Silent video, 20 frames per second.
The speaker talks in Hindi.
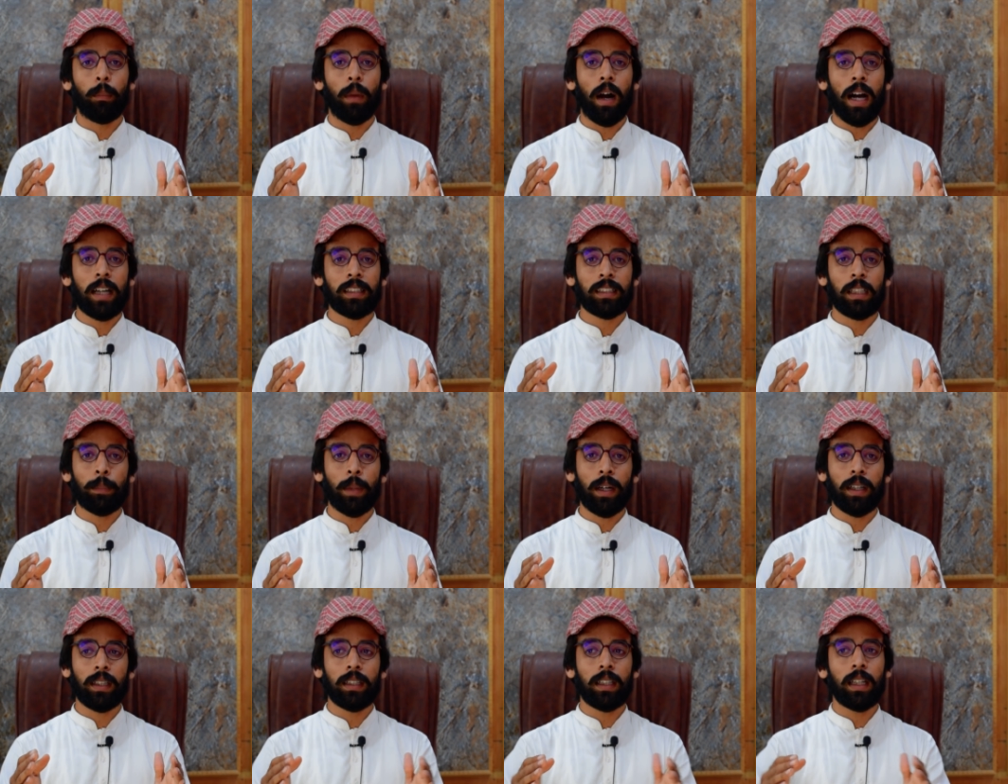मार्क्स है
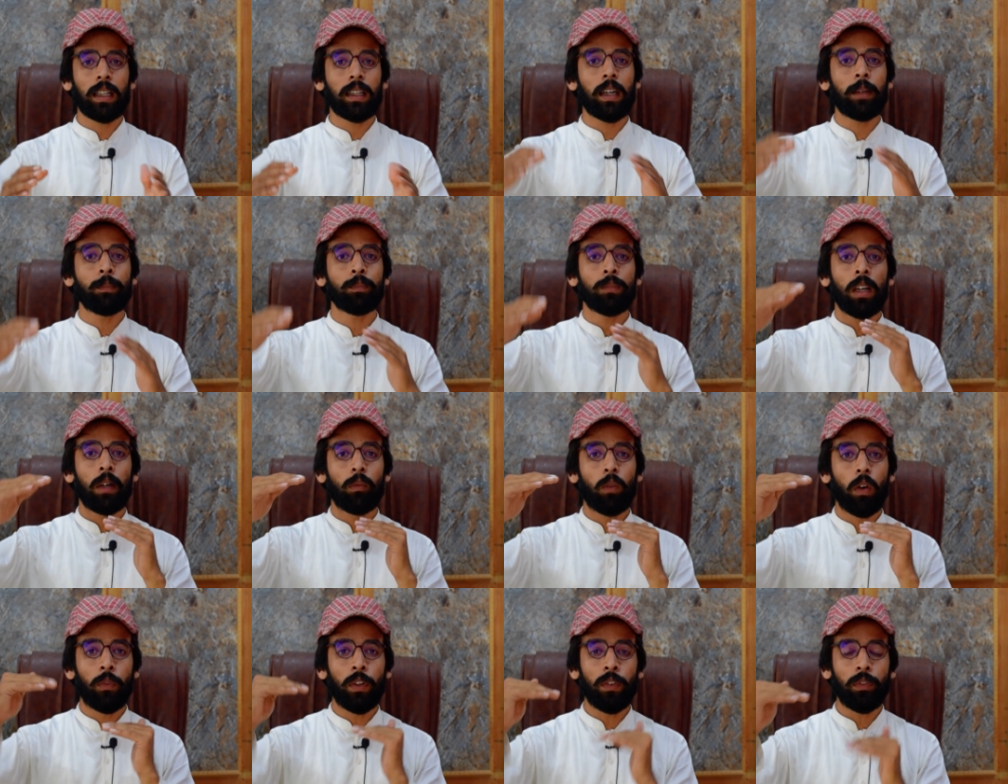प्रैक्टिकल के
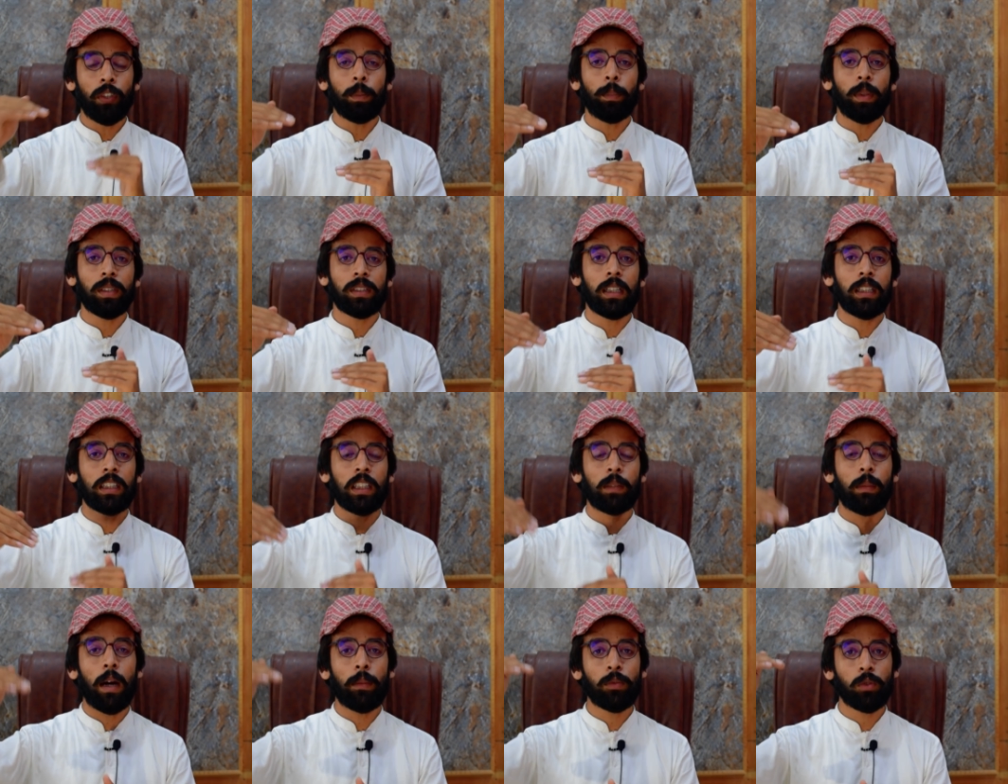वो 50 परसेंट
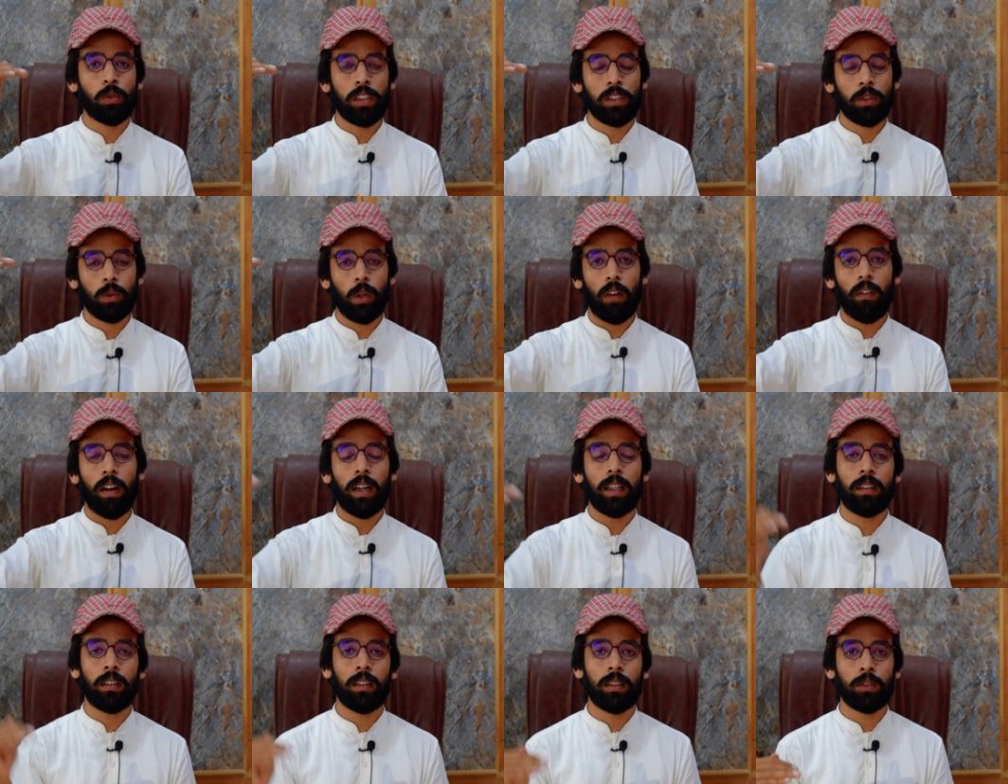तमाम स्टूडेंट्स को
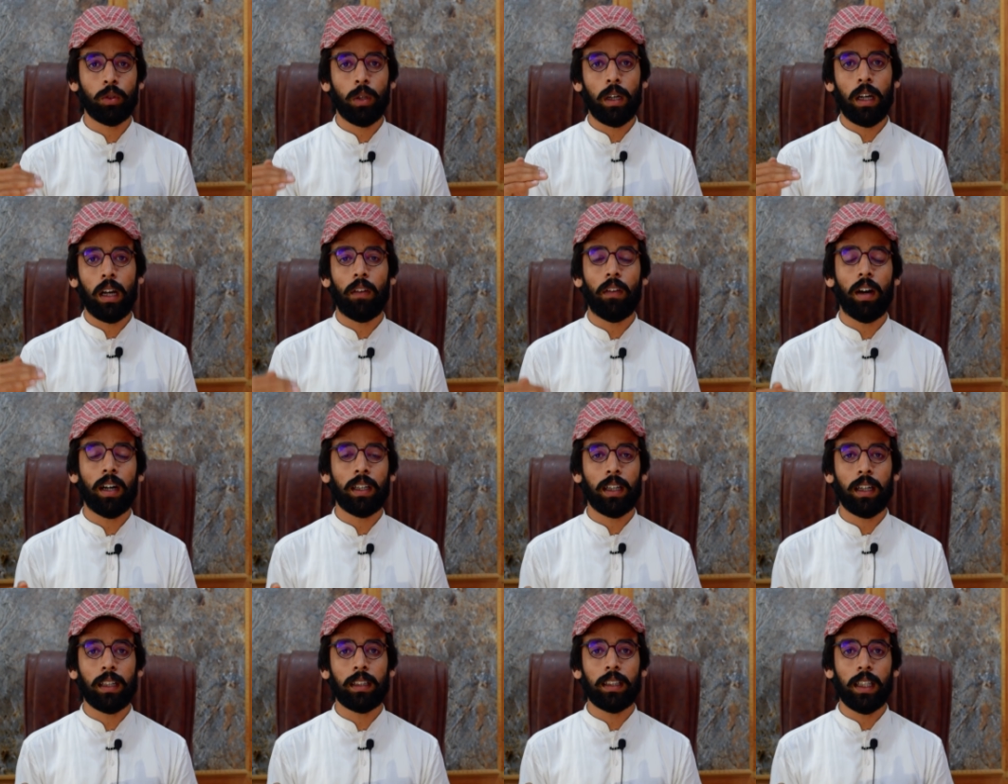अवार्ड जो है
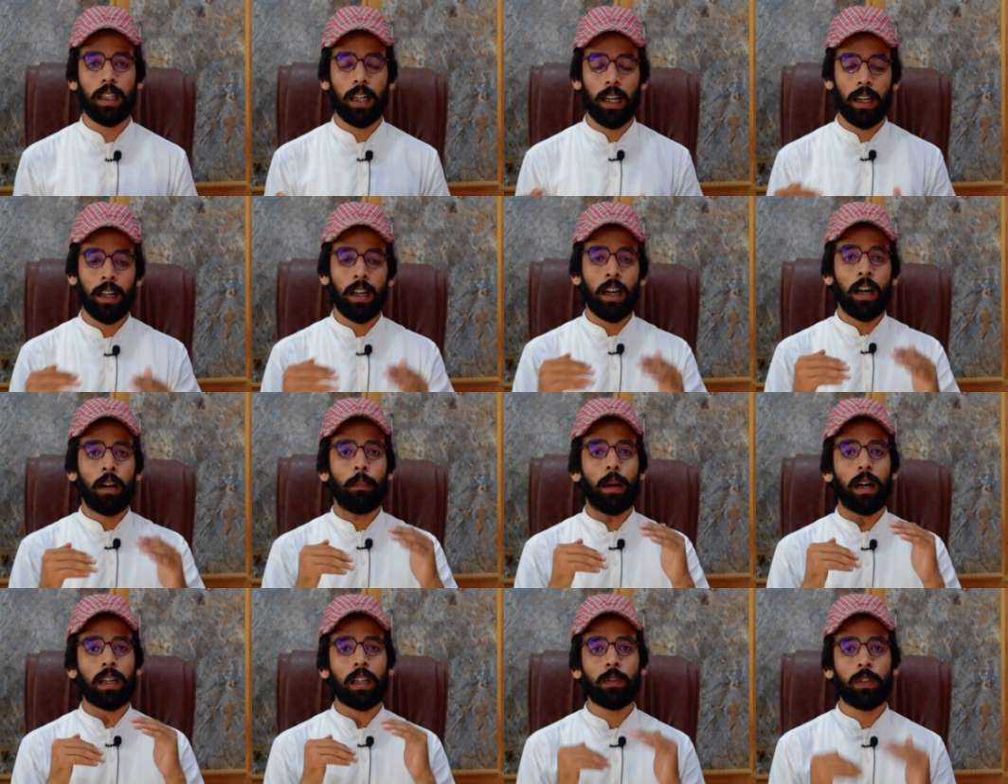अवार्ड कर दिए गए
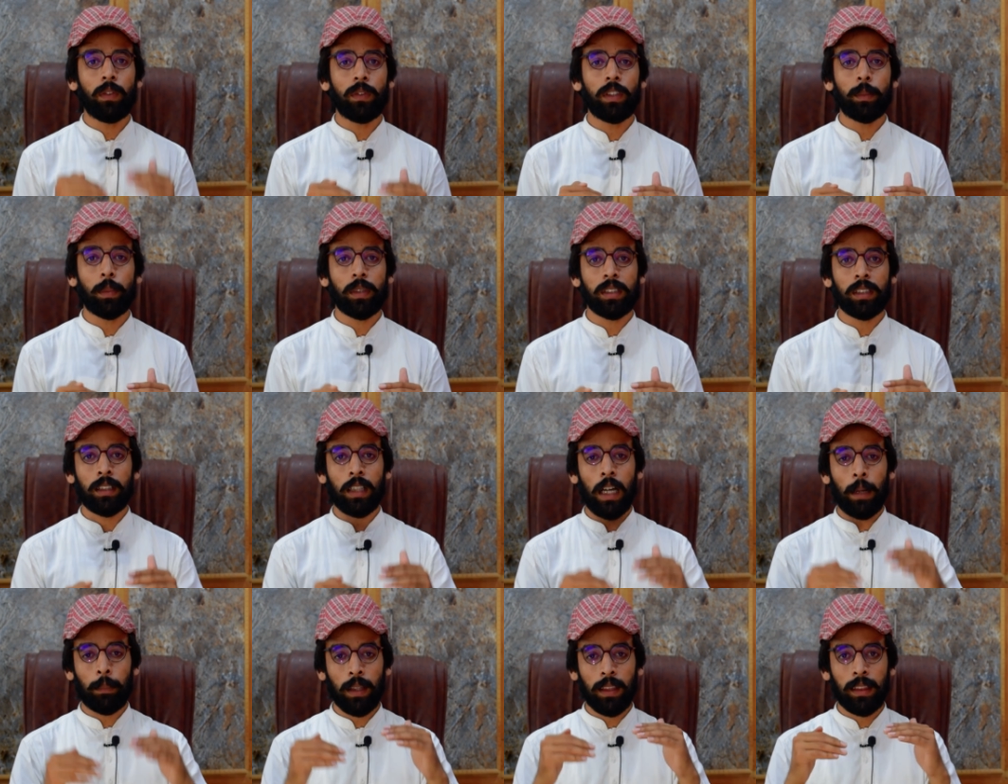बाकी 50
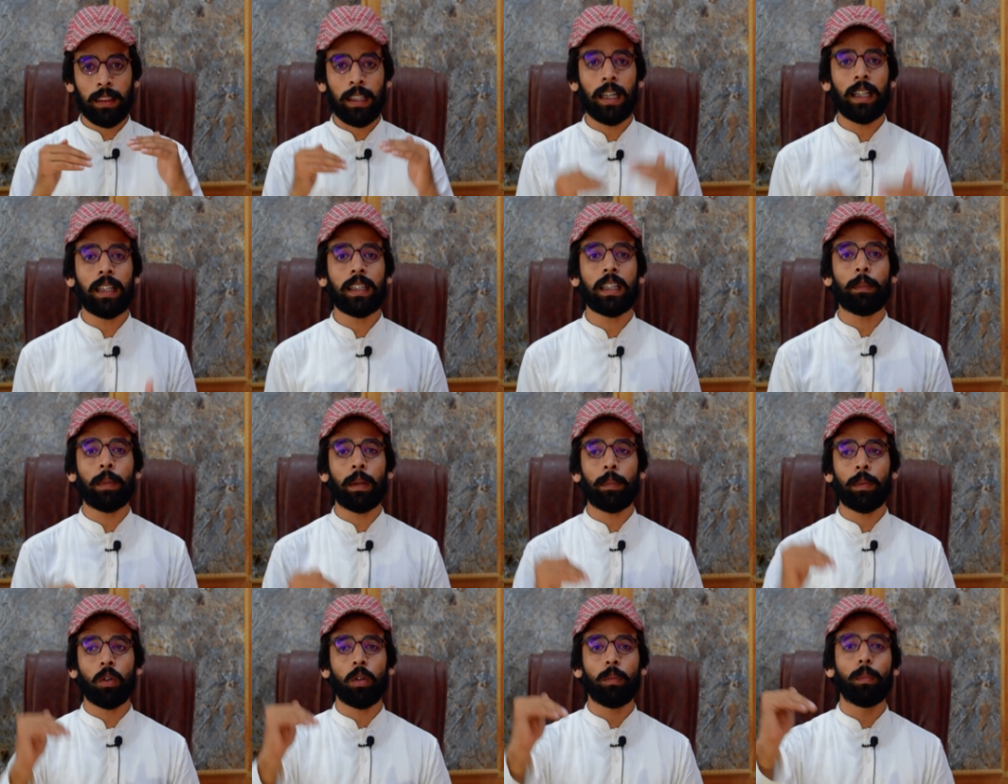परसेंट आपके थेरी के
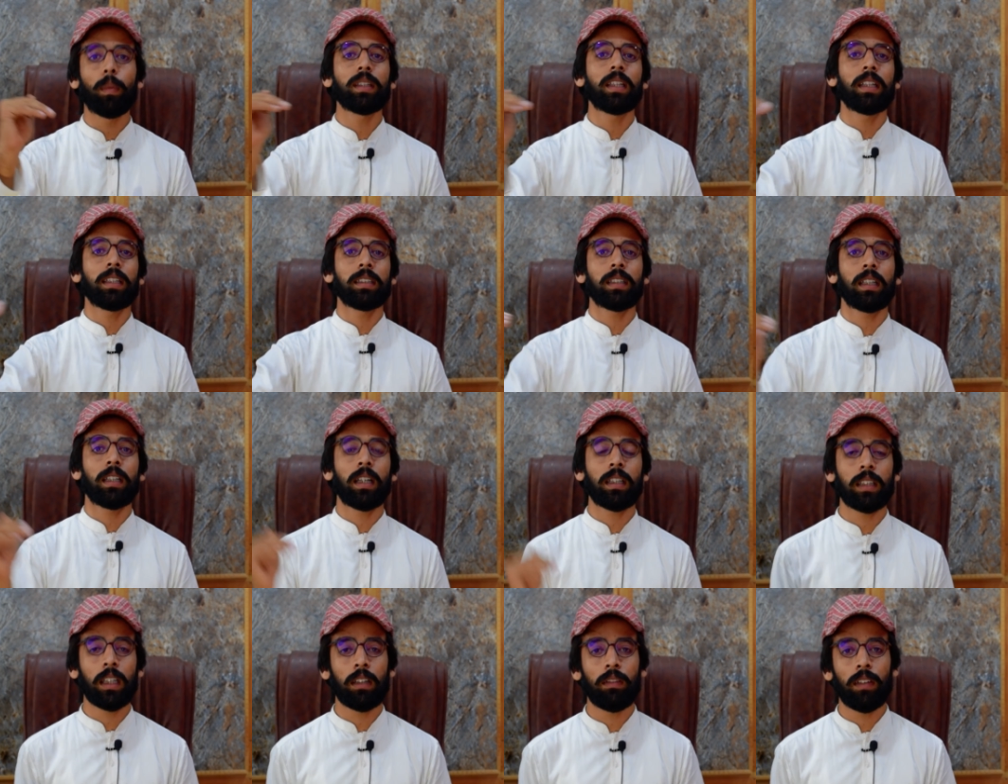पेपर को मद्देनजर
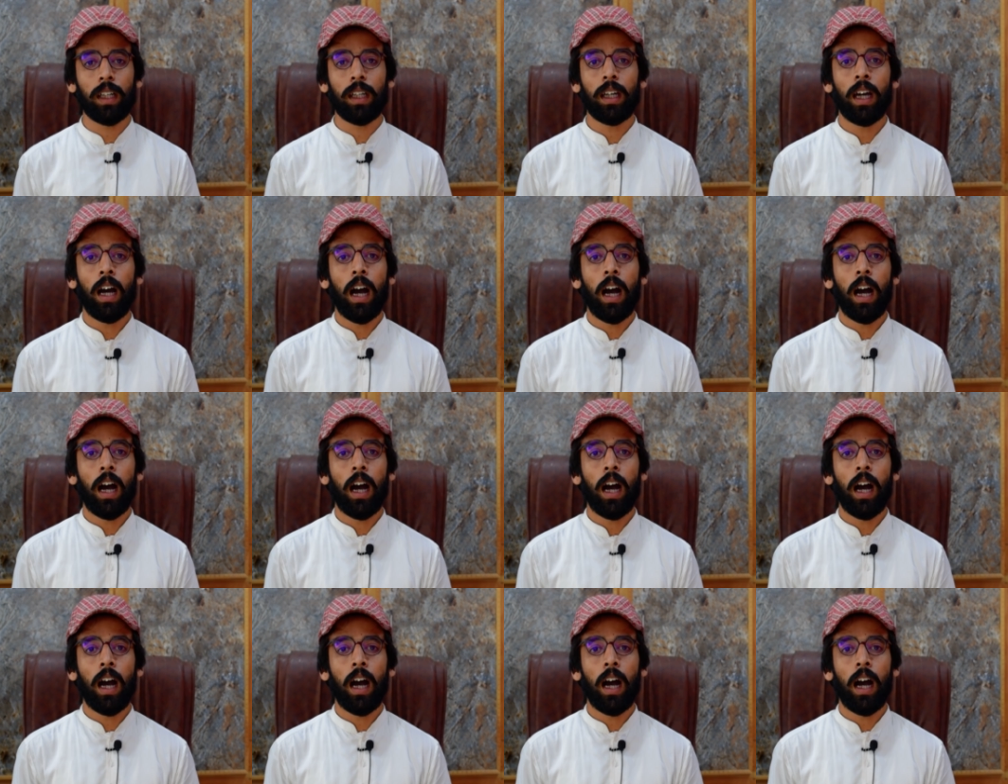रखते हुए